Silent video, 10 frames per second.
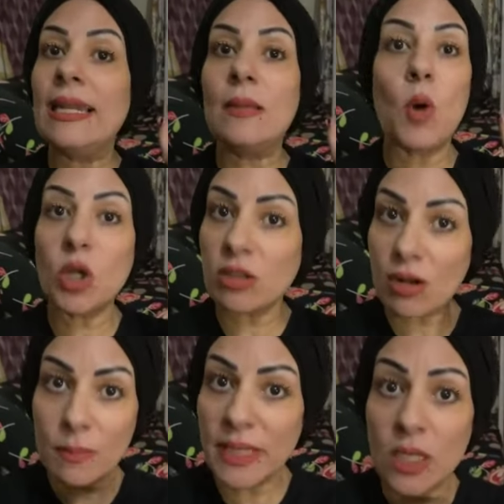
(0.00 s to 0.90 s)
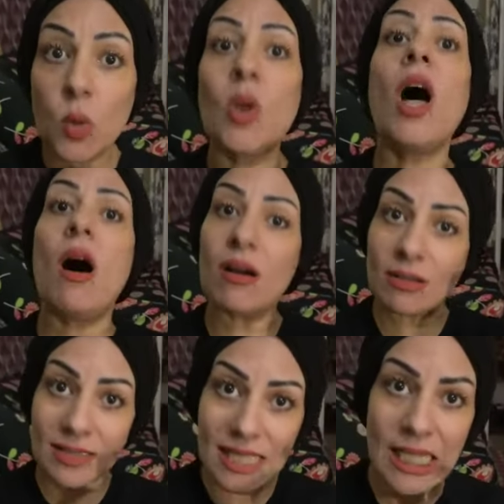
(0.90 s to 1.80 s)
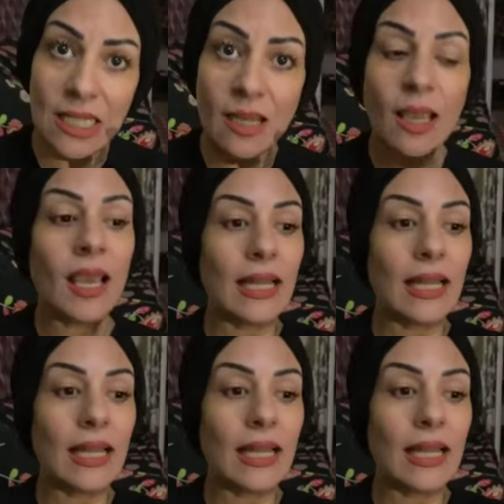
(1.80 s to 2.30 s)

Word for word: المحترمين والحاقدين